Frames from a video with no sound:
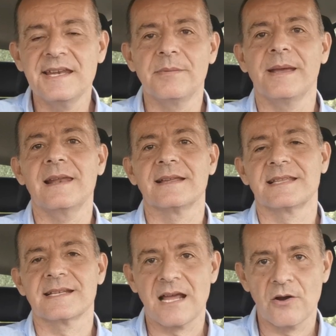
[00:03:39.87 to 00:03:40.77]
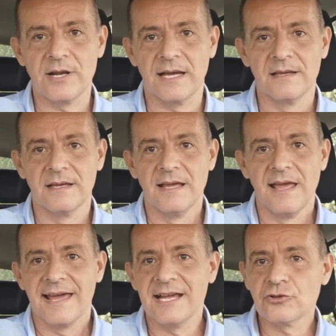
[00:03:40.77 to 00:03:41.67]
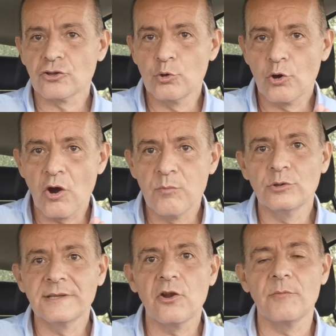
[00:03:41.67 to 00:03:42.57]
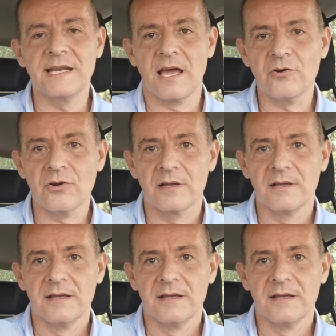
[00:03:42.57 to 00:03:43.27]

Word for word: nivel estés ahora. Esto es un común denominador